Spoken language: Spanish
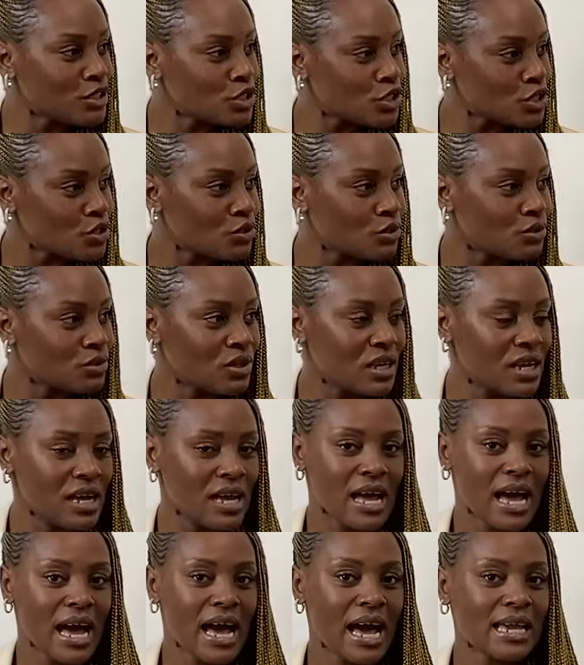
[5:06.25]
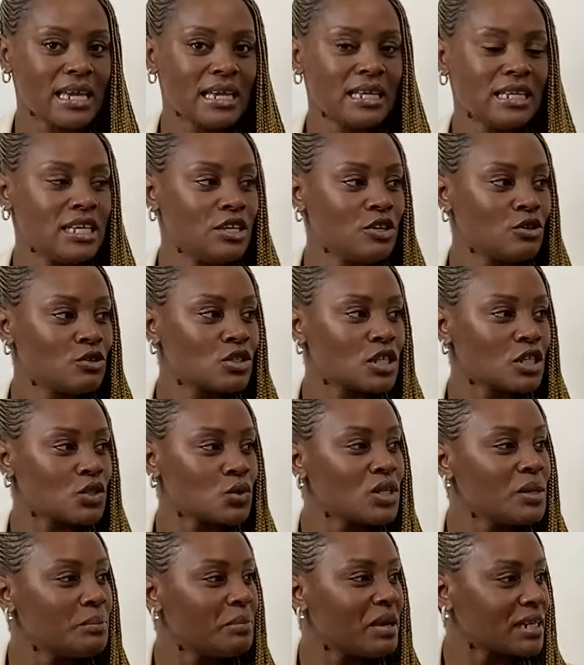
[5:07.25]
de atención, hay
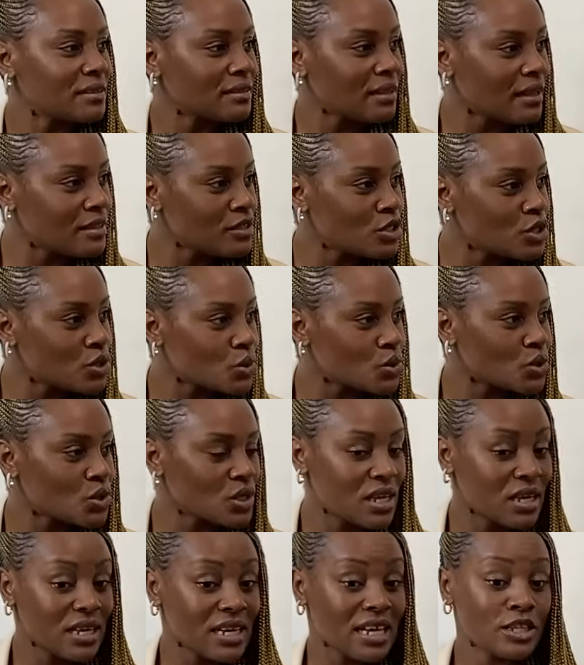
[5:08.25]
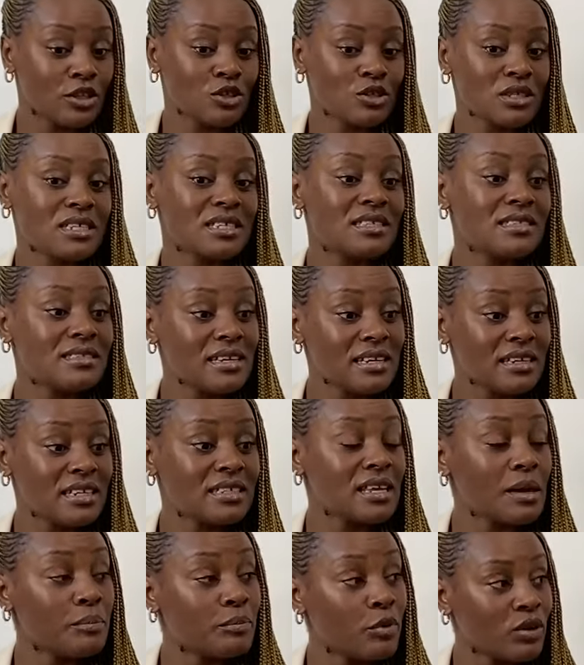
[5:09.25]
niños que son hipertensos. Entonces
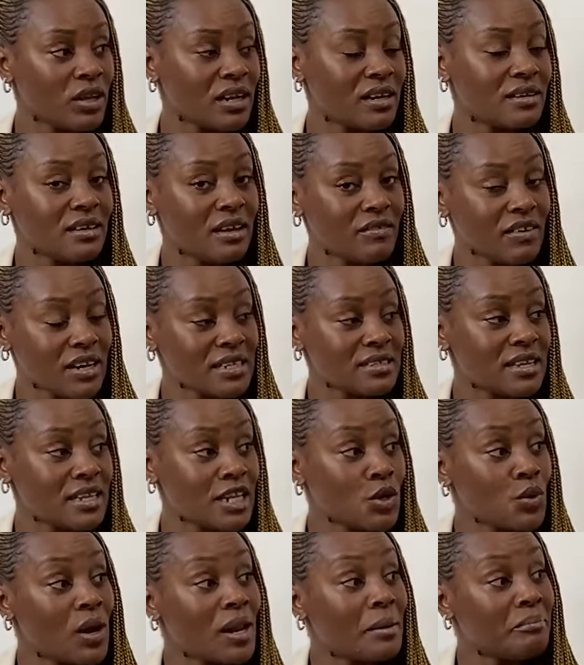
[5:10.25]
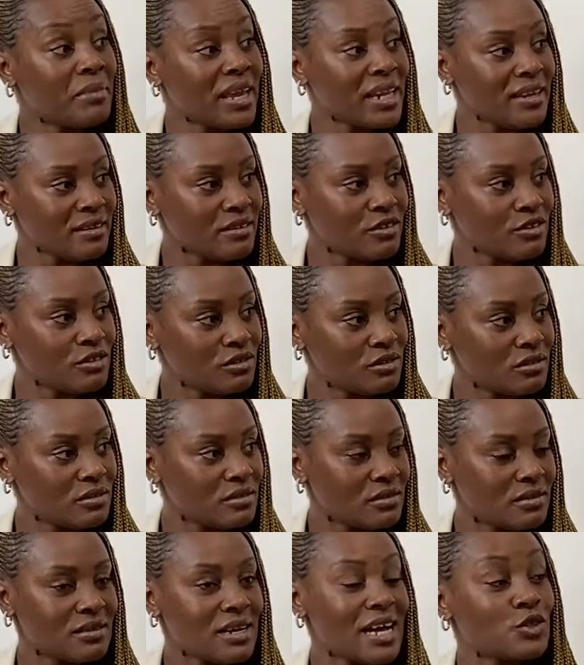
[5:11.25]
tienes que poder llevar a ese niño al
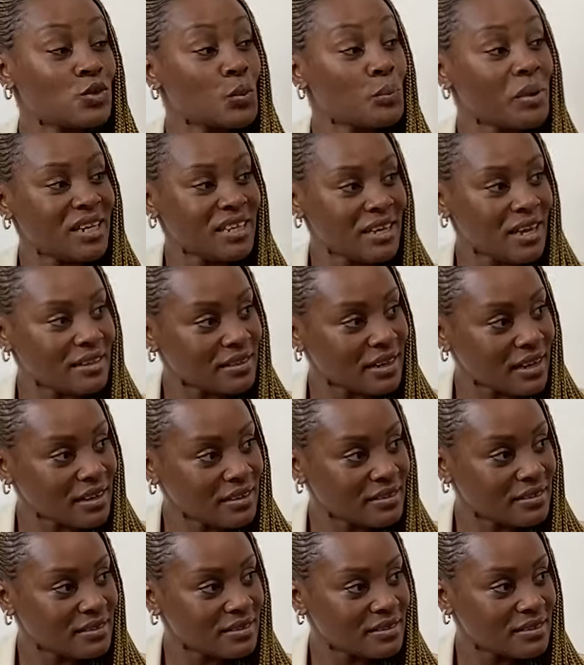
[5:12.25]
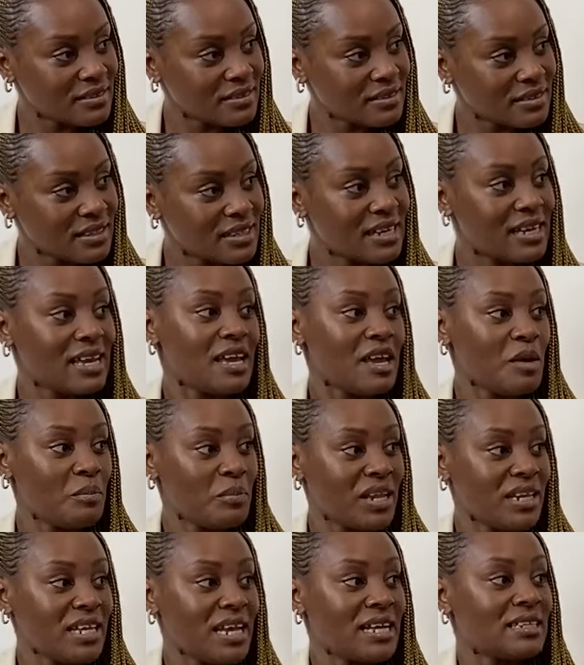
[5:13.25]
médico, a su pediatra,
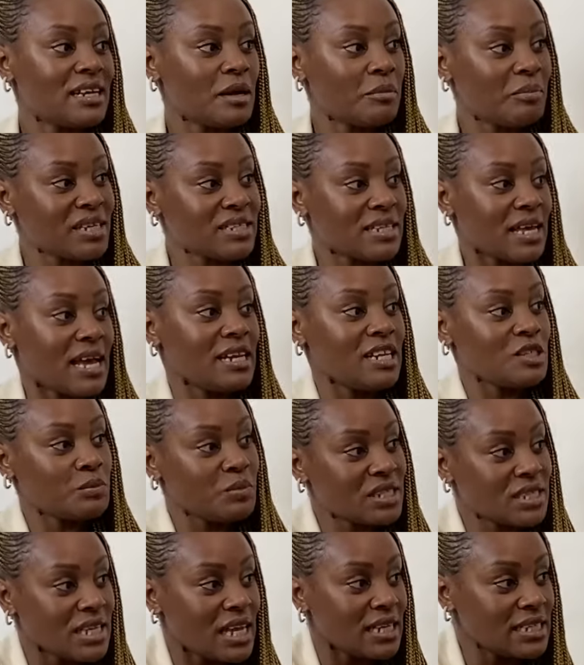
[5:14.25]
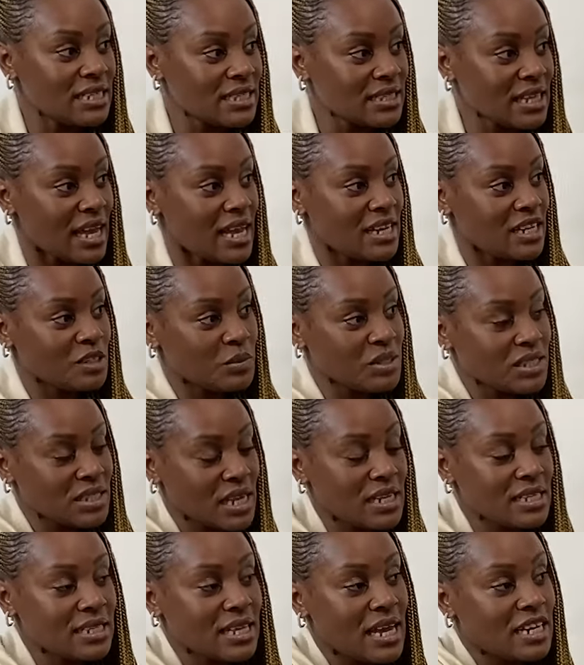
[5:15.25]
el pediatra pasa al especialista, al
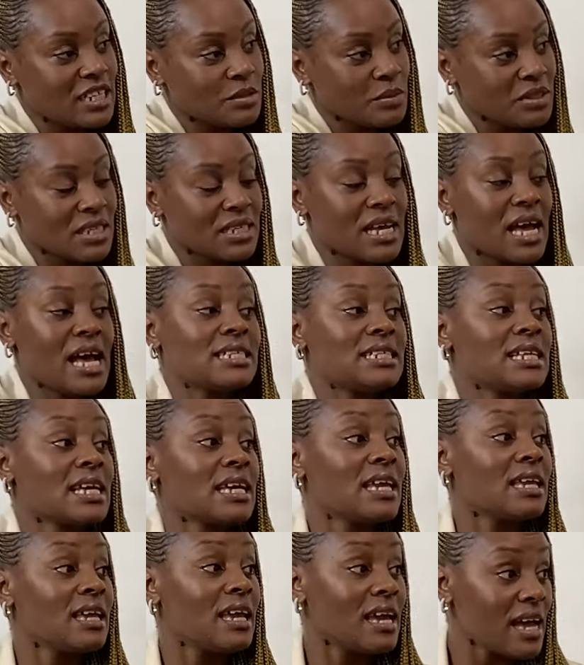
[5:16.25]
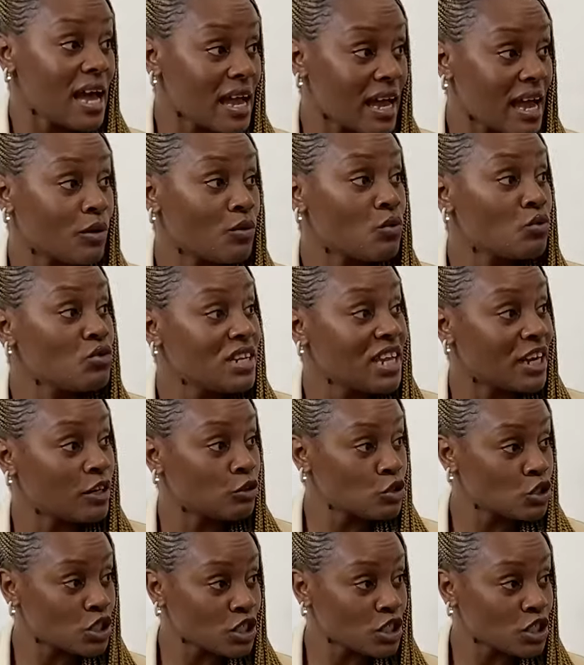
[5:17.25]
especialista, al especialista, hasta que haga un